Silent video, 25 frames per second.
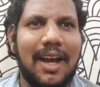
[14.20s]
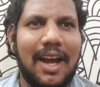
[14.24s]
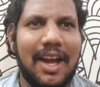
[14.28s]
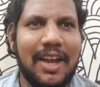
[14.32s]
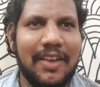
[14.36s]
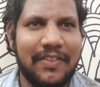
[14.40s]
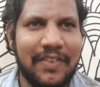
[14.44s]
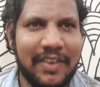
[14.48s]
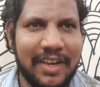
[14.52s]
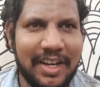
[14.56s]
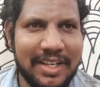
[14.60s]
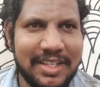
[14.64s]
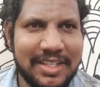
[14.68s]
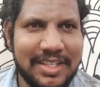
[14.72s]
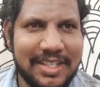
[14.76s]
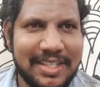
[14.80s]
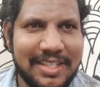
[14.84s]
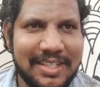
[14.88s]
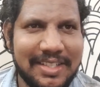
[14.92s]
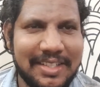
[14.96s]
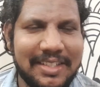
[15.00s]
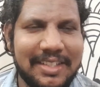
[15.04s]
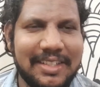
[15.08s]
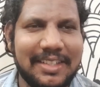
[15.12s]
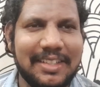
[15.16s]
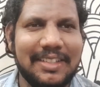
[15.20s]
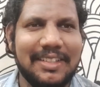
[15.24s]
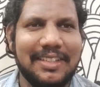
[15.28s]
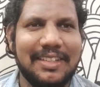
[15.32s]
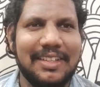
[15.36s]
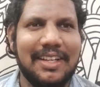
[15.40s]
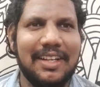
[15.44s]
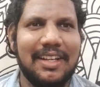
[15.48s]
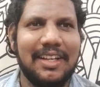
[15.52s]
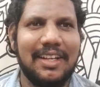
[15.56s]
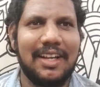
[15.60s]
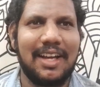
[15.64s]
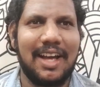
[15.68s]
ஹாய் ஃப்ரெண்ட்ஸ்
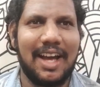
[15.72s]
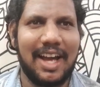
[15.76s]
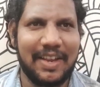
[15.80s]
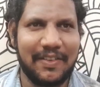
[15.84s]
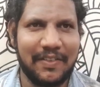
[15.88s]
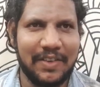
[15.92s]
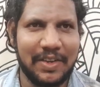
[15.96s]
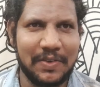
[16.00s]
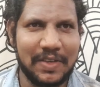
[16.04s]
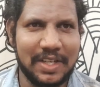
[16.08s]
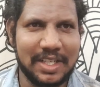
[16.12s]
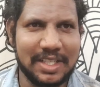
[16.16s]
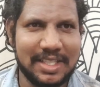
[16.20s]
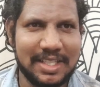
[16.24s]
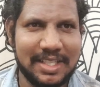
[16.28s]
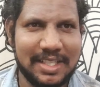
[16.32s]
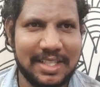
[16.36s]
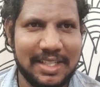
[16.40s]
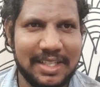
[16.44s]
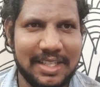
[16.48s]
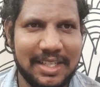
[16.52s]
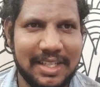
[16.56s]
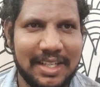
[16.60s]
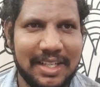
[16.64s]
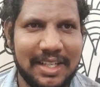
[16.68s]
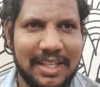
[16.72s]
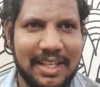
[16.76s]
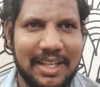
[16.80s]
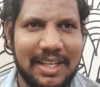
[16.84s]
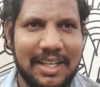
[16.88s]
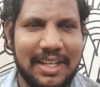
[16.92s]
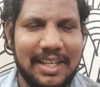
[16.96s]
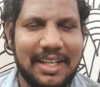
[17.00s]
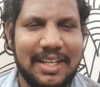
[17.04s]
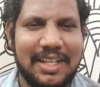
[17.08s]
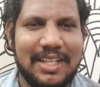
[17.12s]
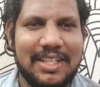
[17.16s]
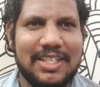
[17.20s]
ஹாய் வியூவர்ஸ்
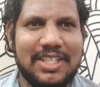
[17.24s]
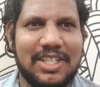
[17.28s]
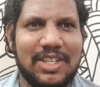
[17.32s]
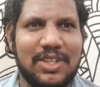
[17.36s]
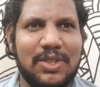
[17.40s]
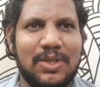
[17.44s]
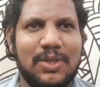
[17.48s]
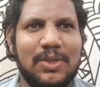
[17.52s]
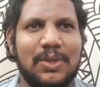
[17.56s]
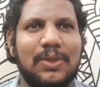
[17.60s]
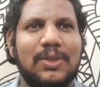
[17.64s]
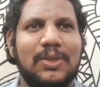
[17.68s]
ஸோ